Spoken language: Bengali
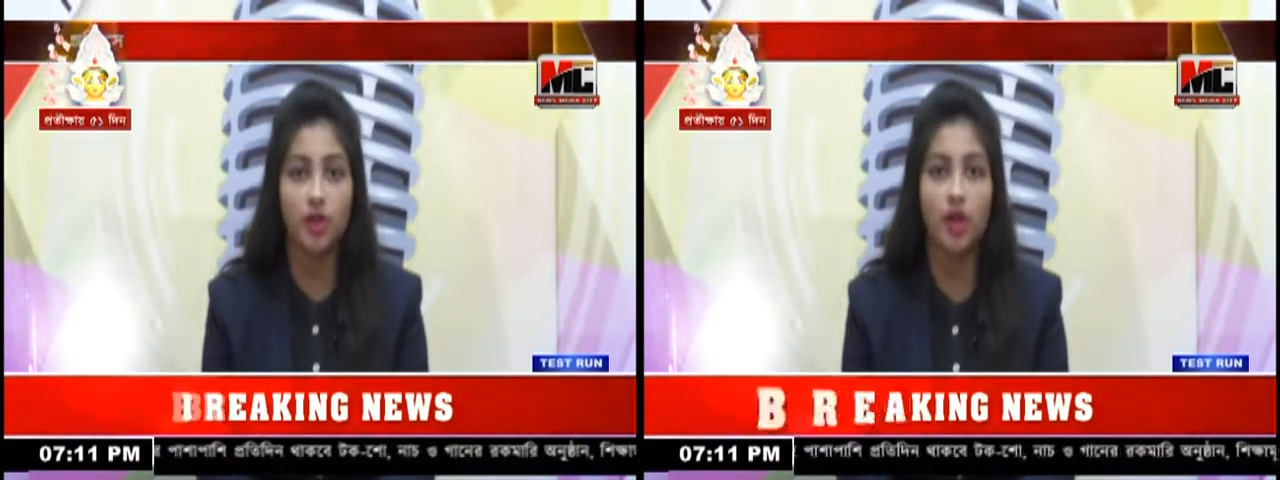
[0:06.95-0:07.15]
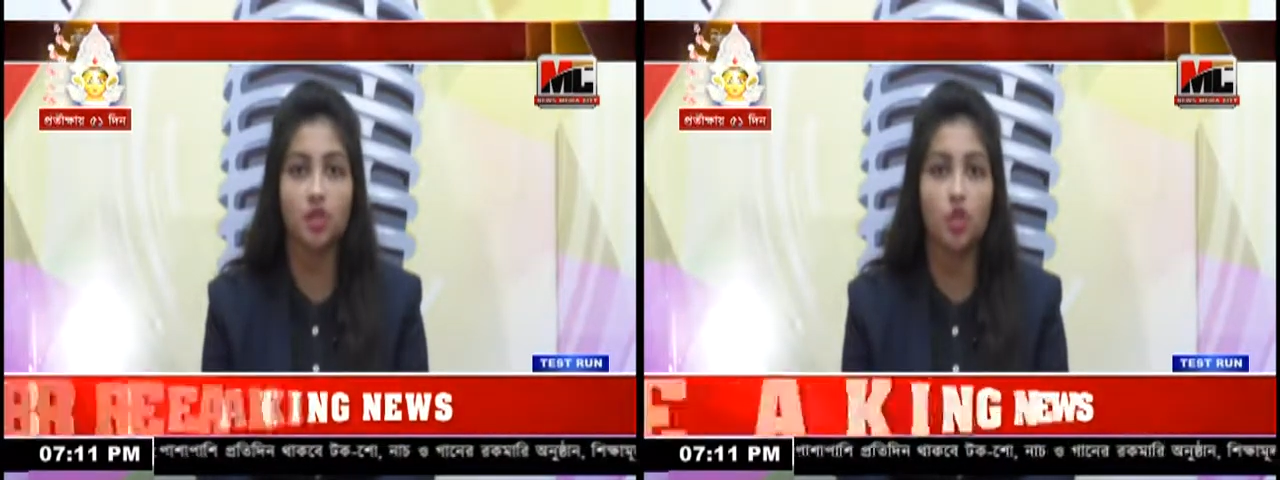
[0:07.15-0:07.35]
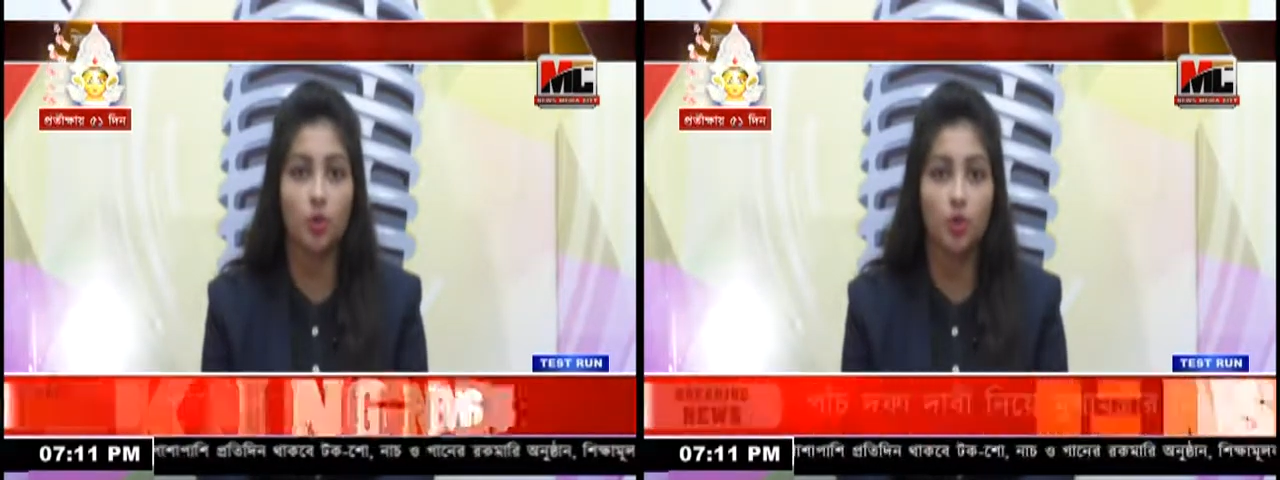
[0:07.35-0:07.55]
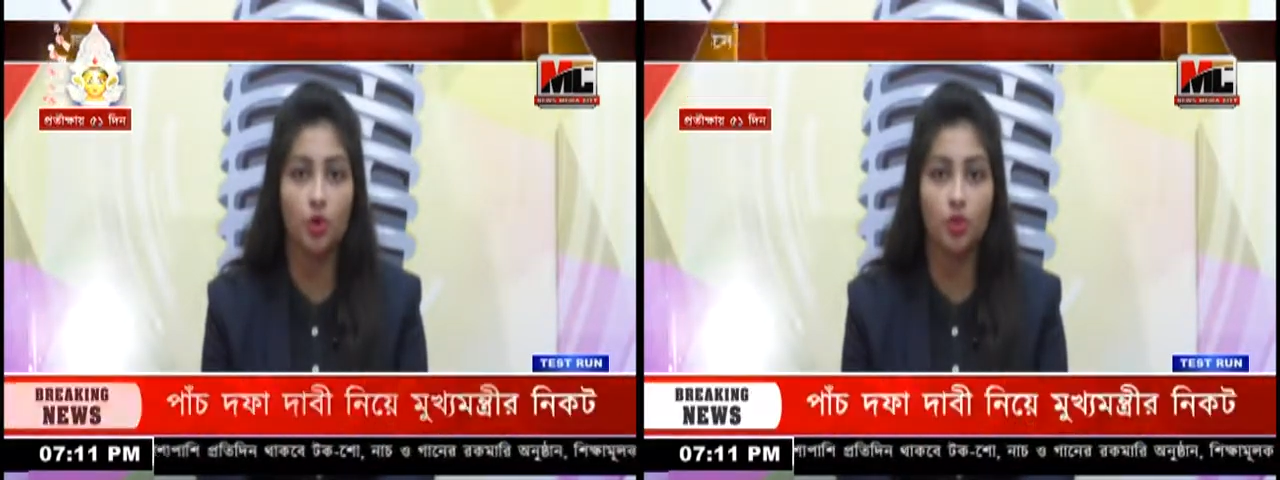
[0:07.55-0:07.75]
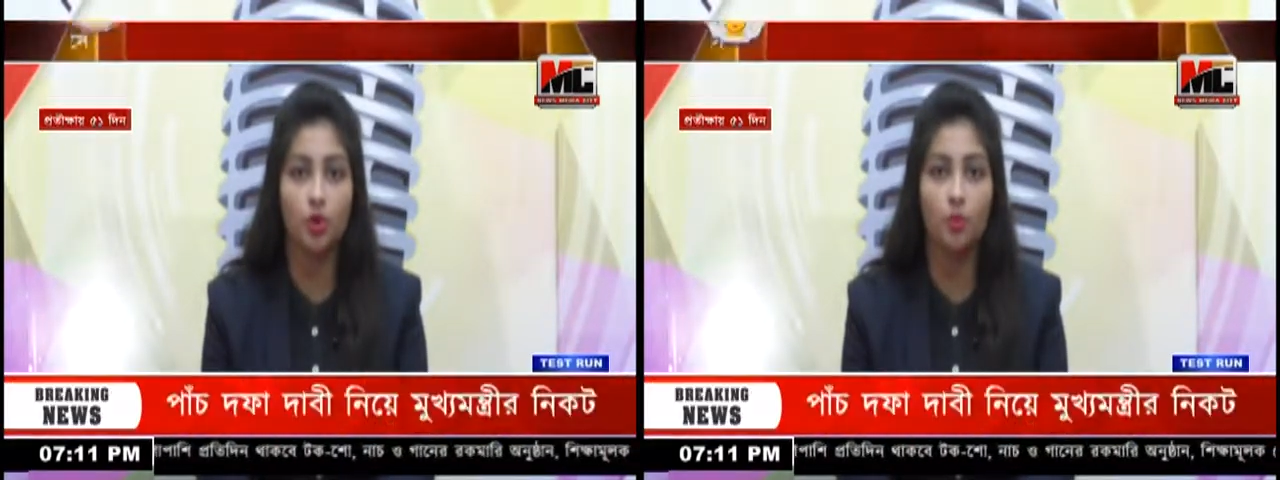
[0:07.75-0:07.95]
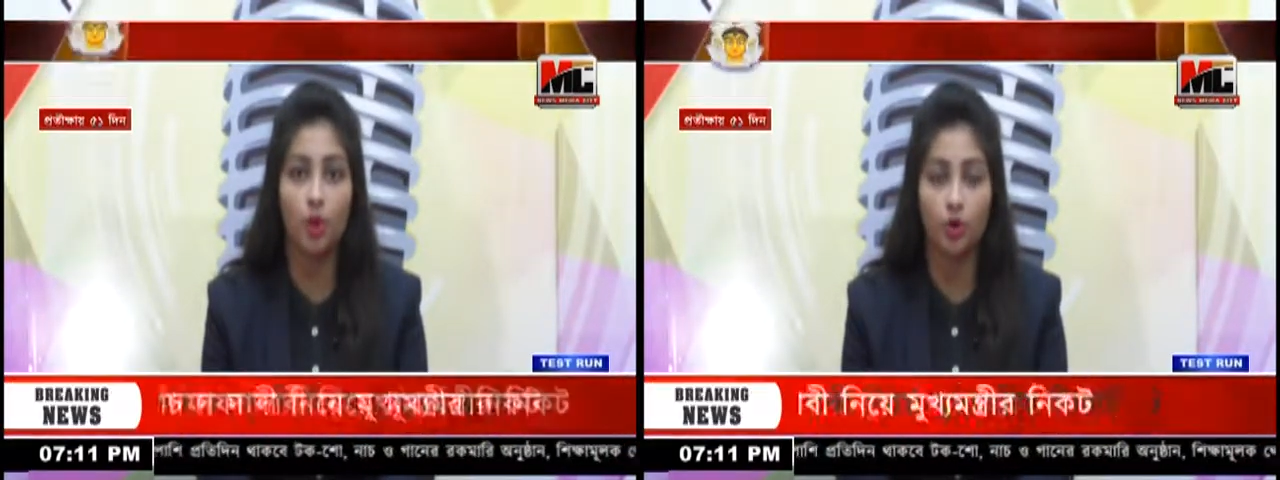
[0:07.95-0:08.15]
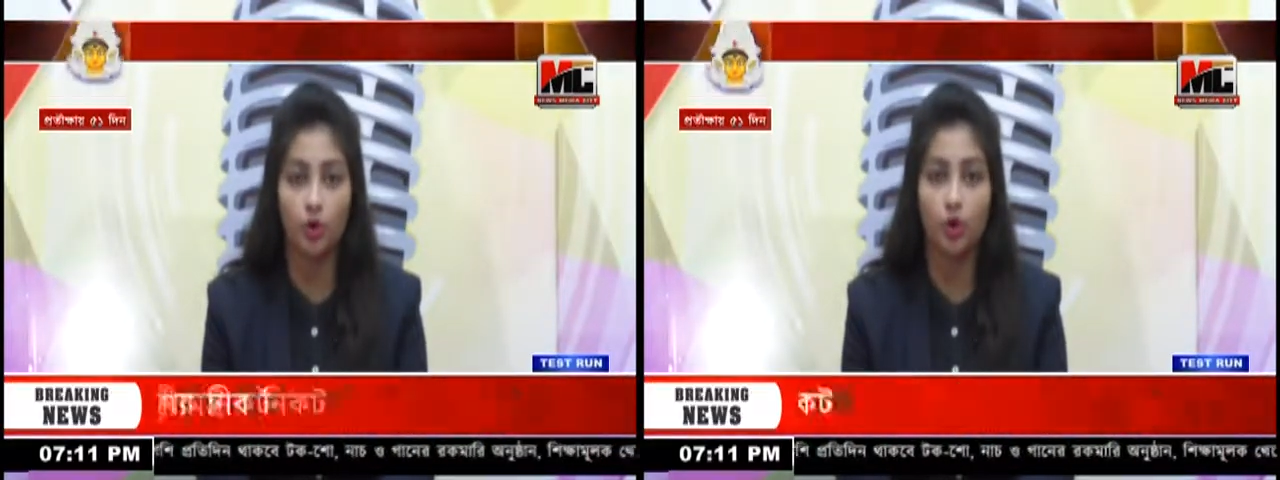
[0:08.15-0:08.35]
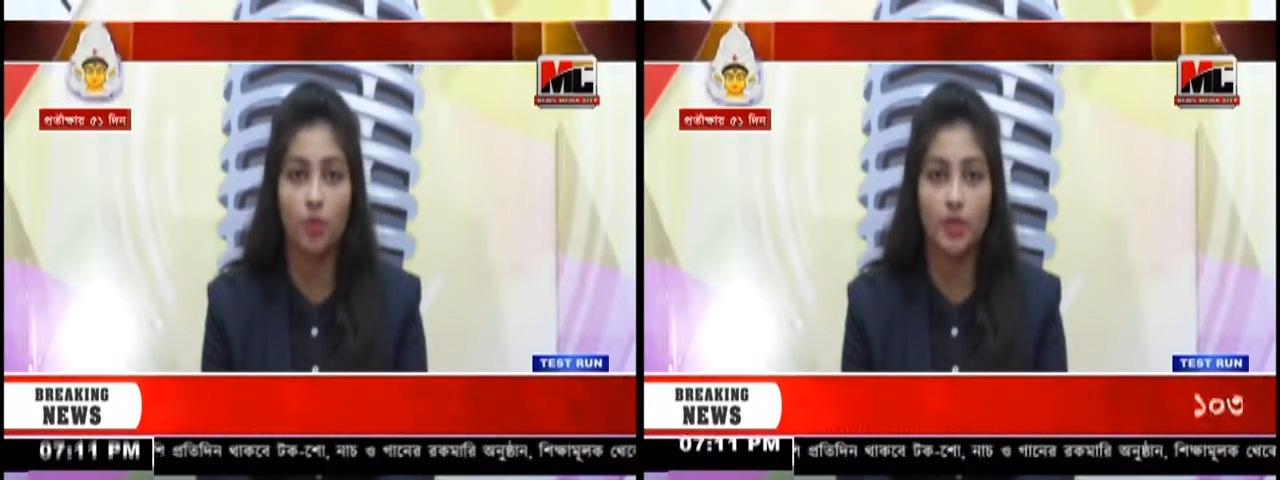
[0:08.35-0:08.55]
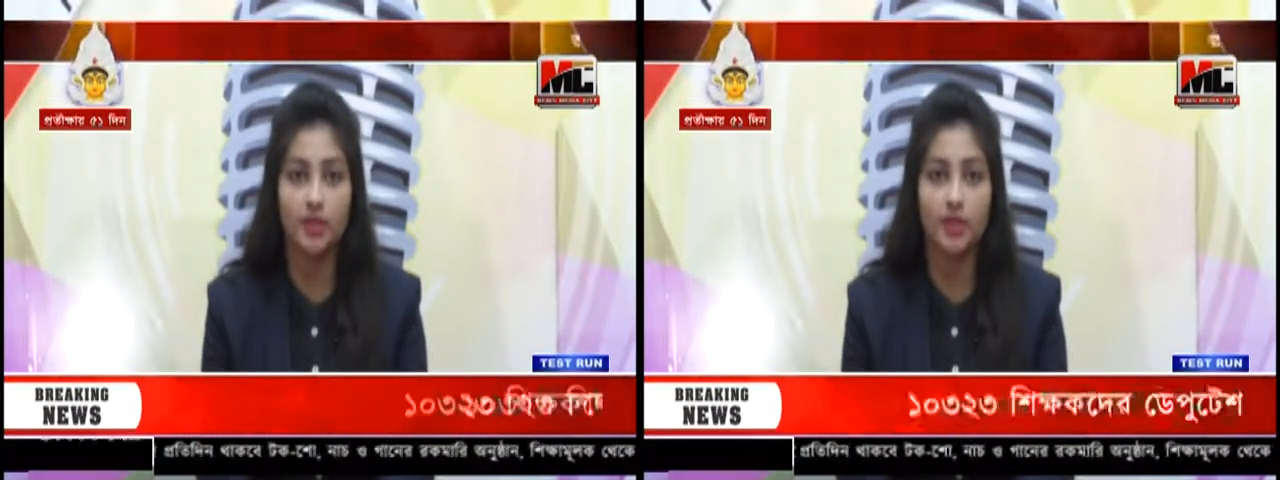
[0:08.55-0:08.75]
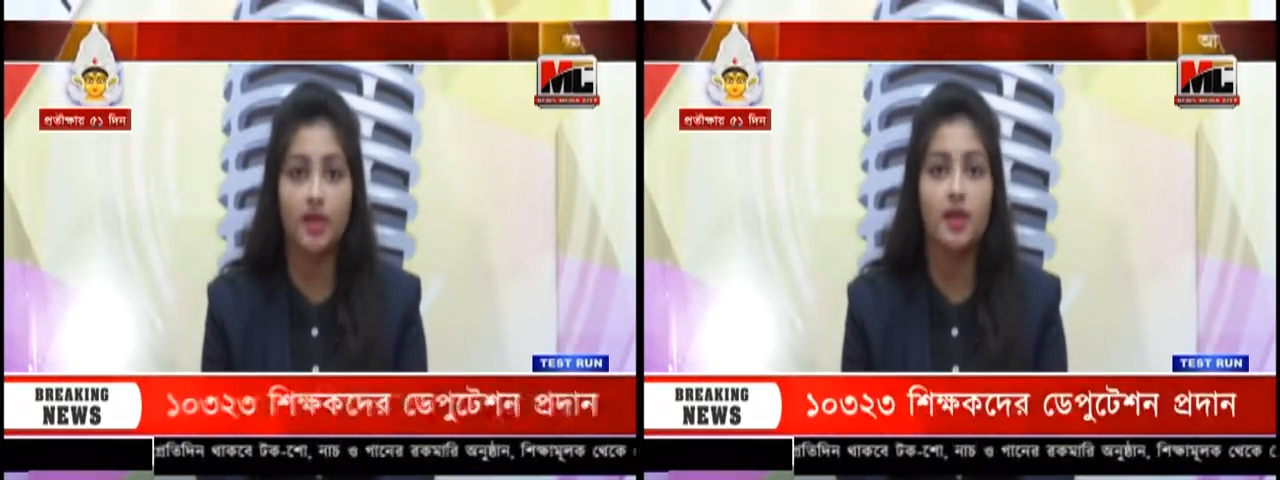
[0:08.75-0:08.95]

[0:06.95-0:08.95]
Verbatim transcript: দাস নবগঠিত মণ্ডল কমিটিতে